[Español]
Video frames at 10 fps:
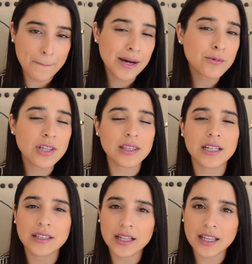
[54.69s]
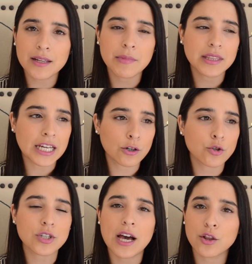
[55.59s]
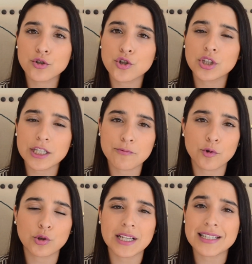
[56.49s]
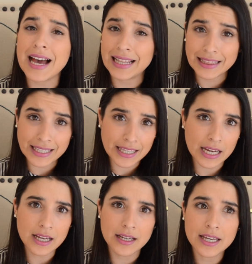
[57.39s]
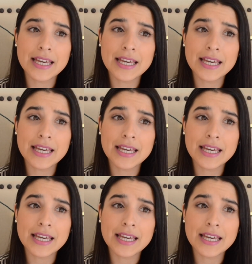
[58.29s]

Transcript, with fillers: Vamos a tratar de limitarnos a dos o tres frutas al día